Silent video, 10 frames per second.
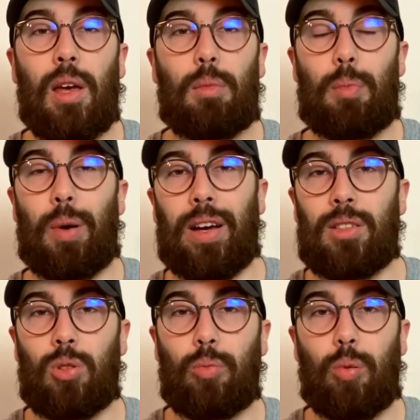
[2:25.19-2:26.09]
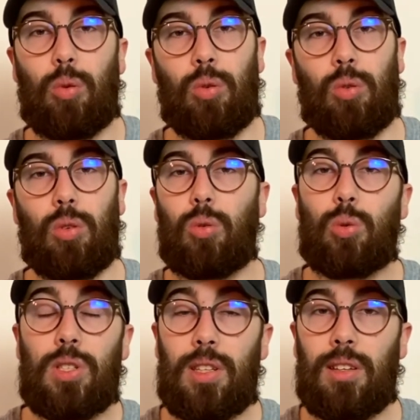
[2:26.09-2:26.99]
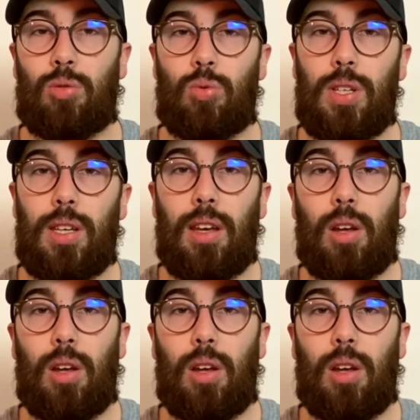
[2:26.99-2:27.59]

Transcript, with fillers: Mais par exemple, euh, aux États-Unis,